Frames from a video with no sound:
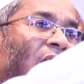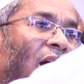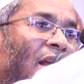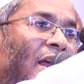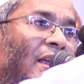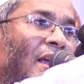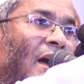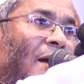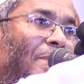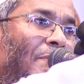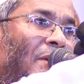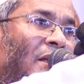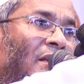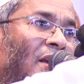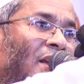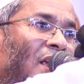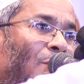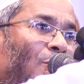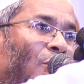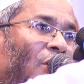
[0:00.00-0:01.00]
ছাড়াই
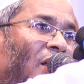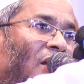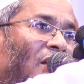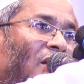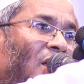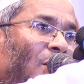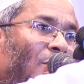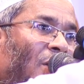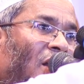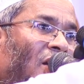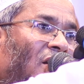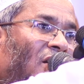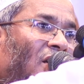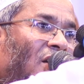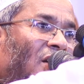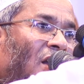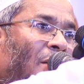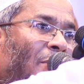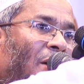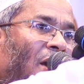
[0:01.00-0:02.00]
আপনাদেরকে বলেন কি বলেন
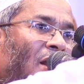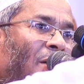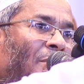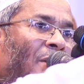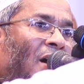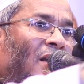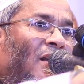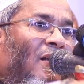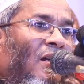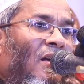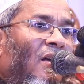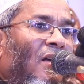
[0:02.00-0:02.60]
ঠিক না ভাইরামার